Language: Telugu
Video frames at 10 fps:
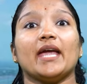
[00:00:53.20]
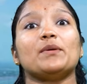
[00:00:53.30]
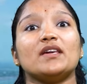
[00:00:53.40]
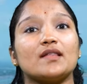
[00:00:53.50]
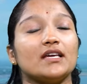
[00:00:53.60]

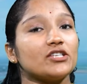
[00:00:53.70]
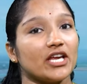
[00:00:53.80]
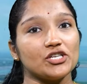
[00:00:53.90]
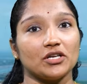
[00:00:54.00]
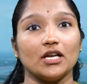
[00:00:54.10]
ఏబిసి
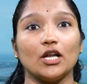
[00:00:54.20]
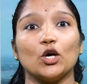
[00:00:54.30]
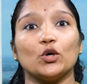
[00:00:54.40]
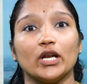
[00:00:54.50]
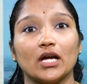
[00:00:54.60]

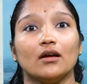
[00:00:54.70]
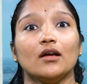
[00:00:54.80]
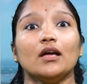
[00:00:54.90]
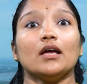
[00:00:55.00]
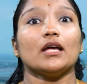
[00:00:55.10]
స్టేషన్లలో ఉన్న
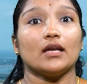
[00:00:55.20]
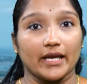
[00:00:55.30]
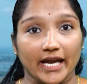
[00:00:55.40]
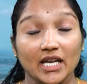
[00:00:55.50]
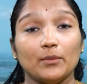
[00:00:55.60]

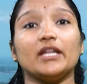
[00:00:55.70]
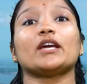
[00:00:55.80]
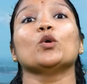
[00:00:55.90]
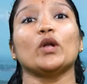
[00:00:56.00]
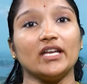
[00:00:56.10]

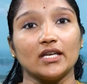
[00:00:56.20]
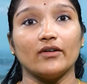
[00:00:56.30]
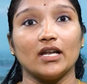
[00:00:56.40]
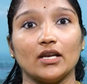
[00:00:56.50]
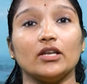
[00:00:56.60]
ఎనిమిది కూలింగ్
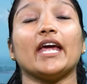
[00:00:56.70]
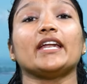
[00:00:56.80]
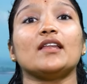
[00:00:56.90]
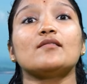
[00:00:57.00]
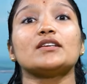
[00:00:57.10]
టవర్లను
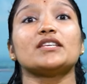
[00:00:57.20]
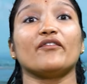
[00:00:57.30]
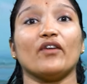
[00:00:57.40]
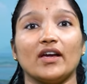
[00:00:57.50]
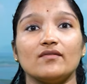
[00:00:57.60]
నైన్టీన్
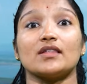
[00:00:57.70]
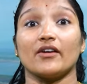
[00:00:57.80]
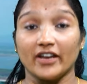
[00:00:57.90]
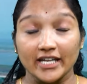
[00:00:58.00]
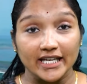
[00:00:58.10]
సిక్స్టీ ఫైవ్
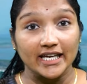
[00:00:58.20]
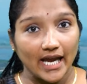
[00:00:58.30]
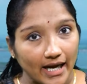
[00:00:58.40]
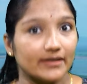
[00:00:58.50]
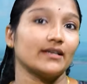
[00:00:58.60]
సెవెంటీ
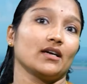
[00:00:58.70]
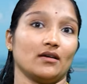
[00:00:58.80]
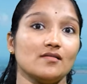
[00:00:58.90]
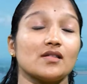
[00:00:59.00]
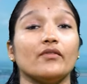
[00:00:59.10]
ఎయిట్
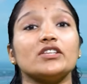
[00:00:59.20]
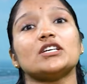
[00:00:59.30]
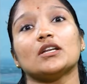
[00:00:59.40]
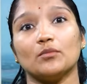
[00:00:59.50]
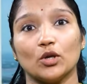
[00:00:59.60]

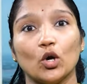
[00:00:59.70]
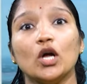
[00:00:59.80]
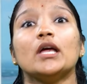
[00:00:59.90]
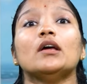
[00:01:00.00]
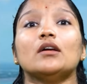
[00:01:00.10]
సంవత్సరంలో
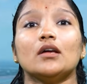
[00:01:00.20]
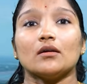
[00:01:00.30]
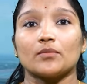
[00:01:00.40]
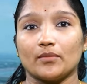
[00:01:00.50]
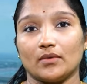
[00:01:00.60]

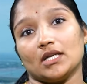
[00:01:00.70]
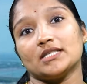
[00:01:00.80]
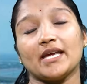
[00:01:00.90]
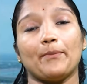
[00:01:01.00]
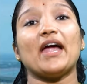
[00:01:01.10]

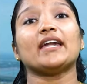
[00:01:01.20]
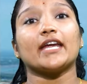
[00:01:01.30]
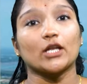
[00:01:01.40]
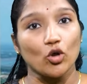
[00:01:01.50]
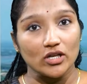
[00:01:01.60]

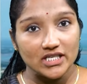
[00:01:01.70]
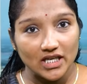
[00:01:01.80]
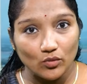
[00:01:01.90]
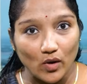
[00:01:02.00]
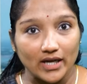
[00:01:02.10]
జపాన్
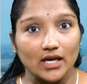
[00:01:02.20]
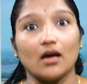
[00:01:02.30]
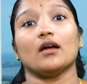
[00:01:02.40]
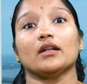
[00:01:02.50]
టెక్నాలజీ ద్వారా